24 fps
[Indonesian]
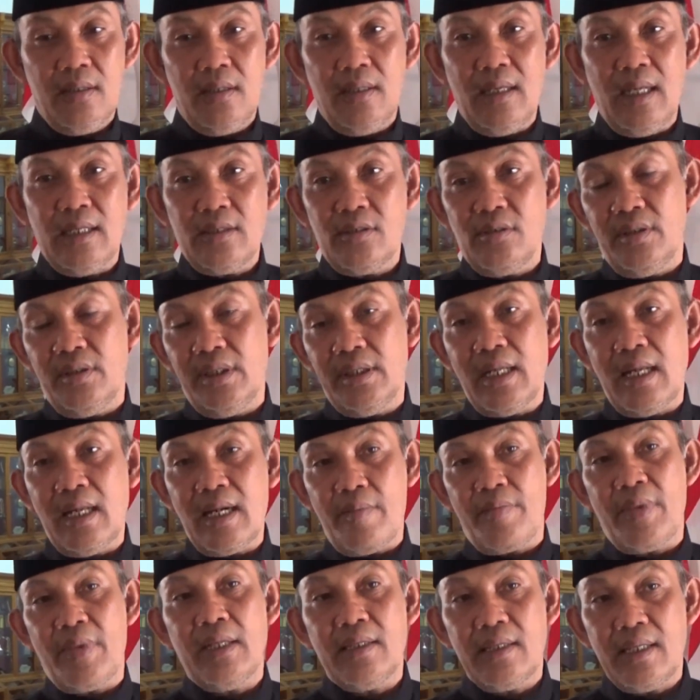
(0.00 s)
langsung kita
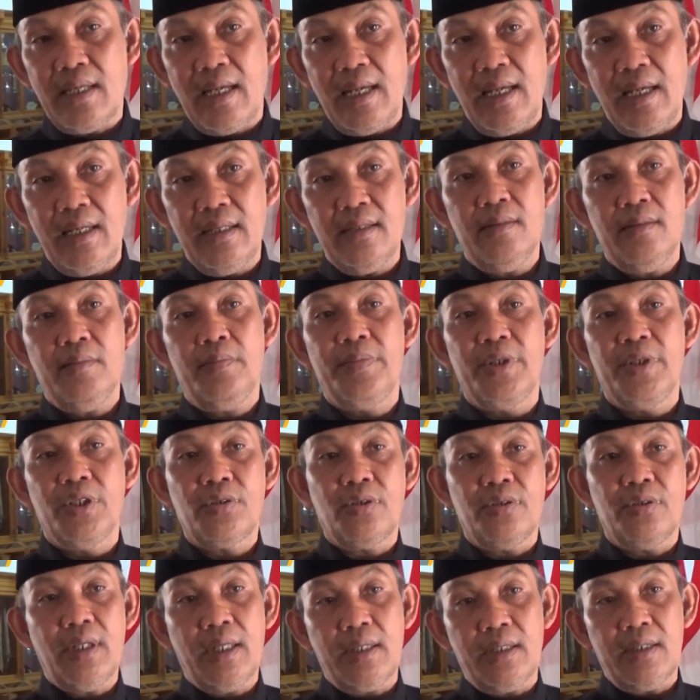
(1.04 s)
rapatkan,
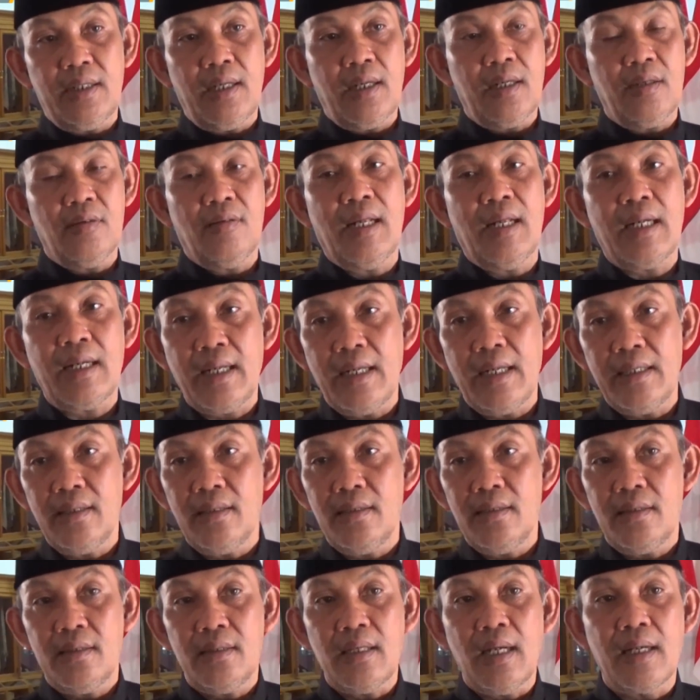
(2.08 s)
besoknya kita
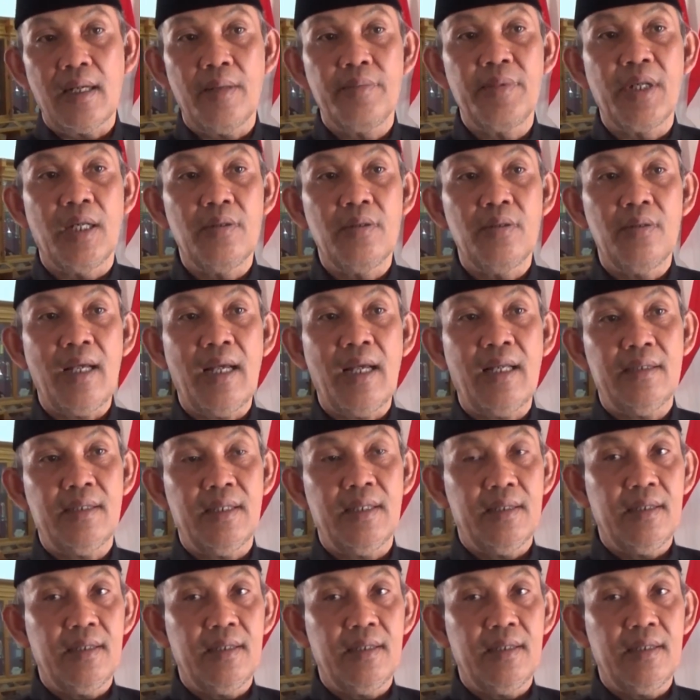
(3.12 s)
keluarkan tanggap darurat.